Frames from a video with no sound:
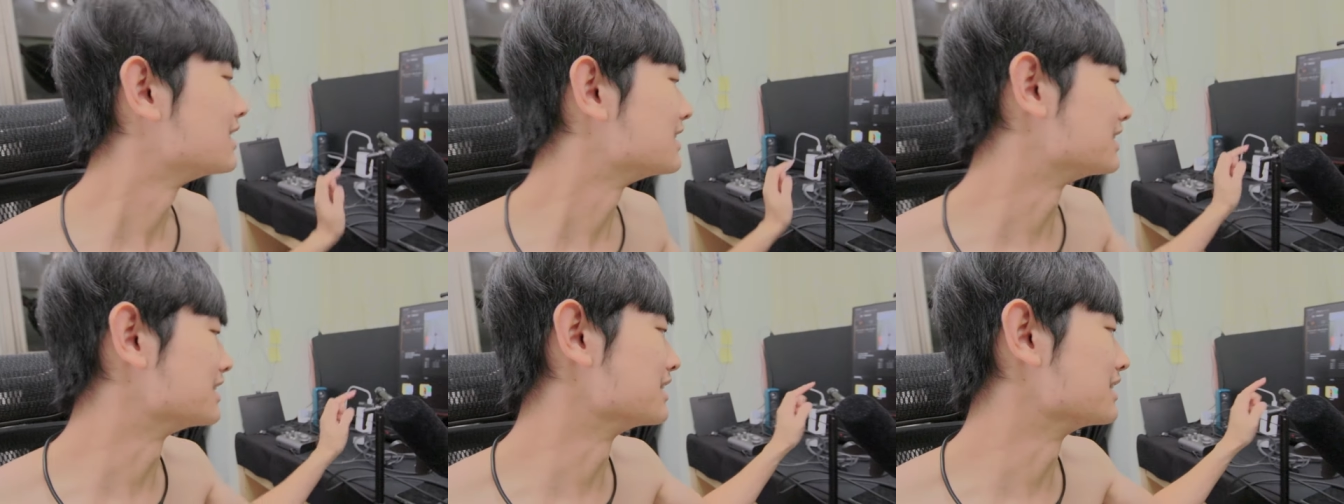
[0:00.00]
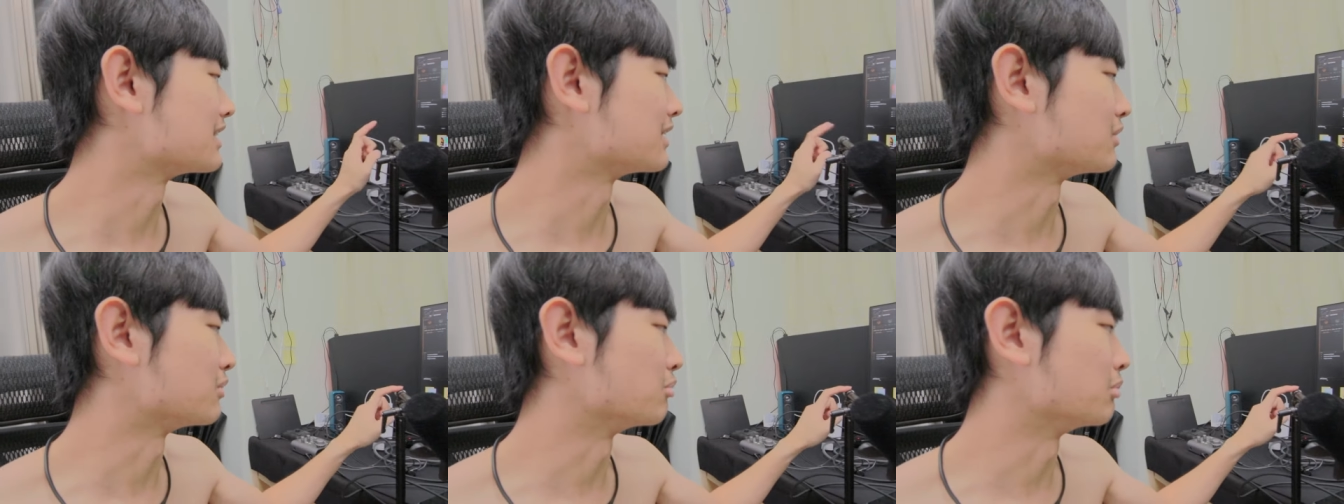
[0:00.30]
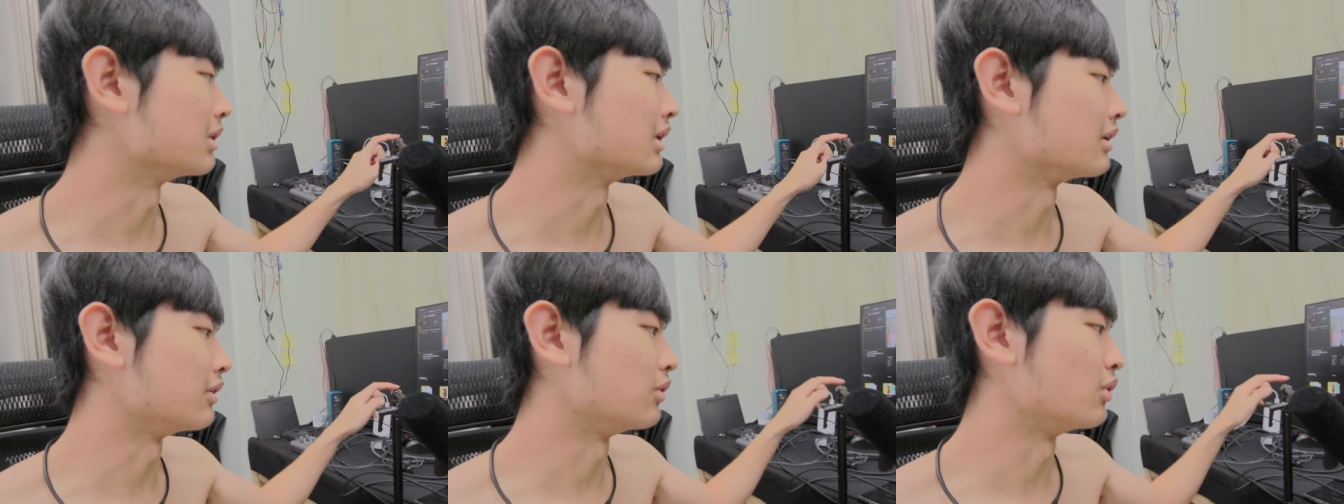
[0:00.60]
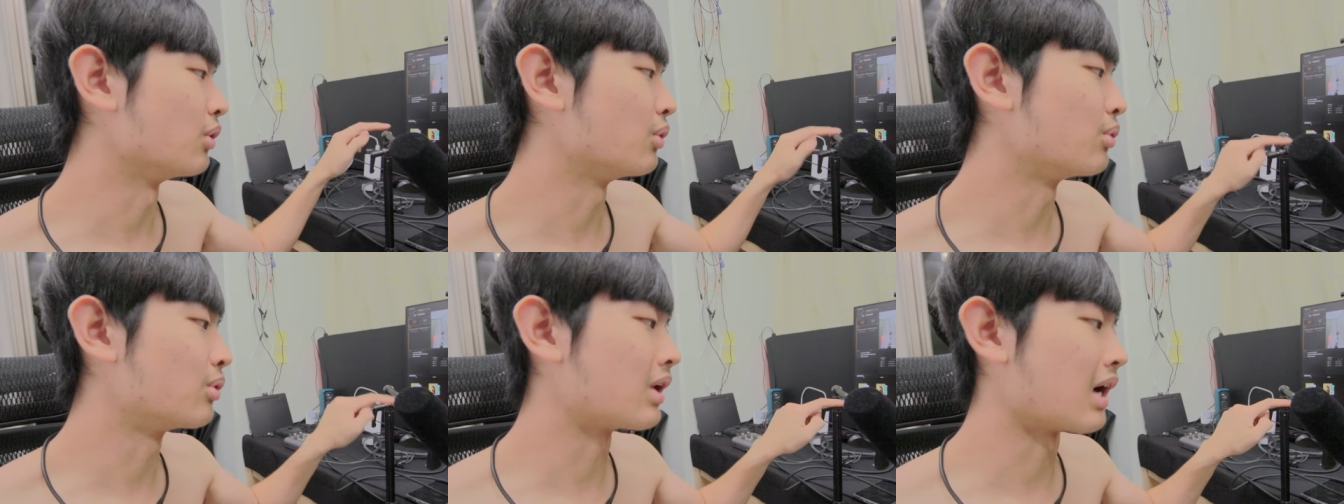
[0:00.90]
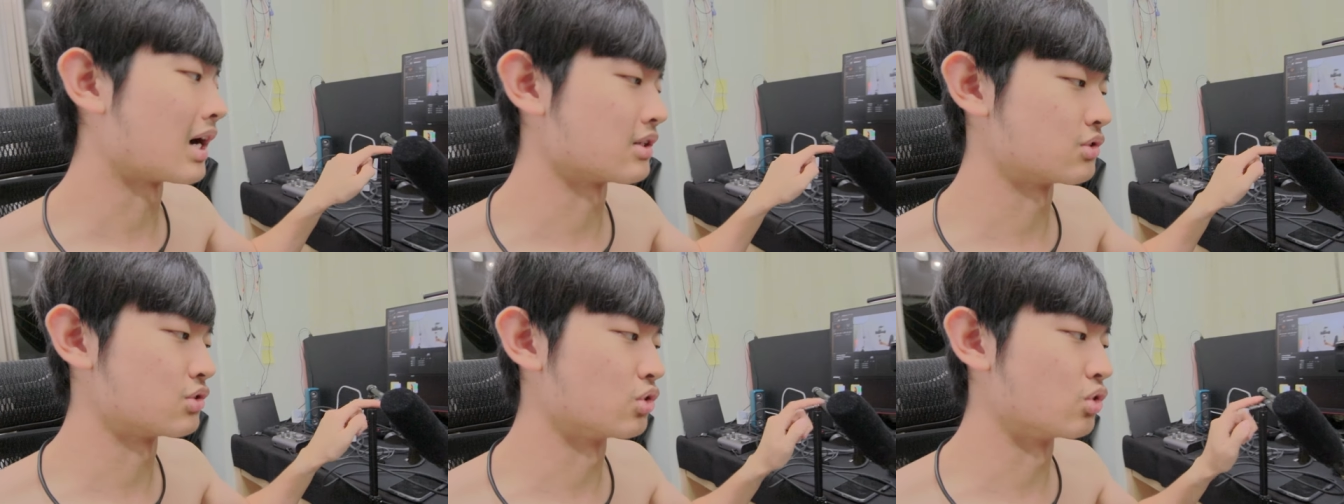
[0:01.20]
接上我们的
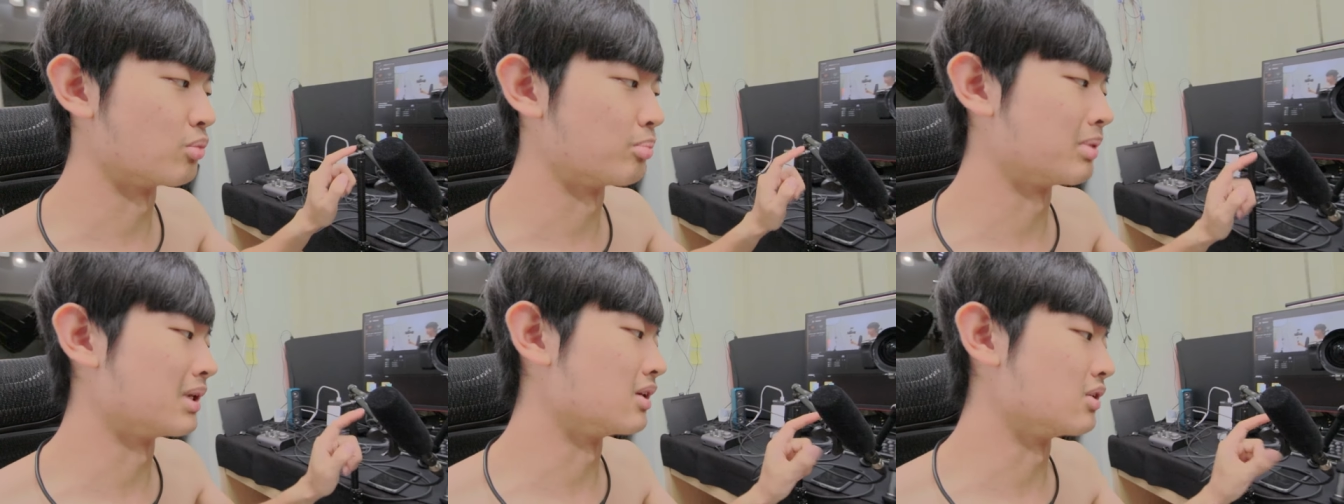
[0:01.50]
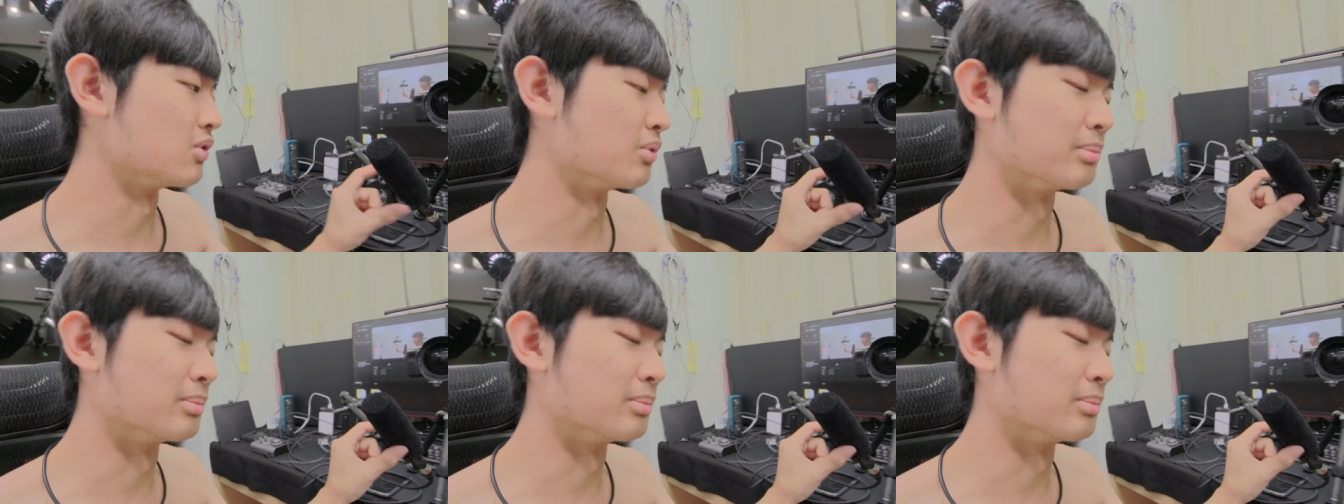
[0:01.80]
Noga 手臂，